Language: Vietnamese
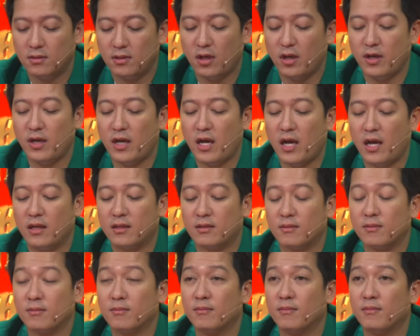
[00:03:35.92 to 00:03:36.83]
Rồi à,
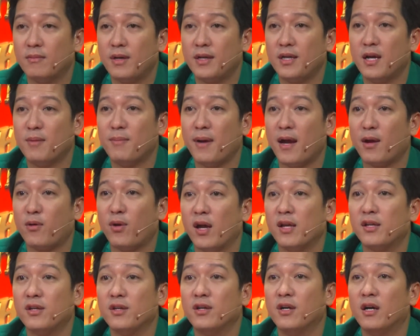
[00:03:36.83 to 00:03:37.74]
bây giờ mẹ
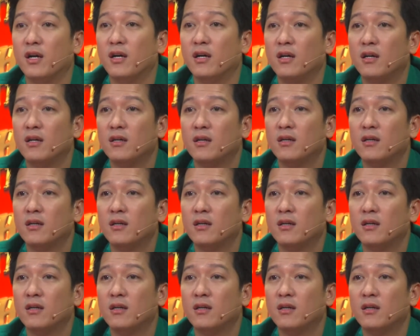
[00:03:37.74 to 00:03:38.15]
khỏe chưa?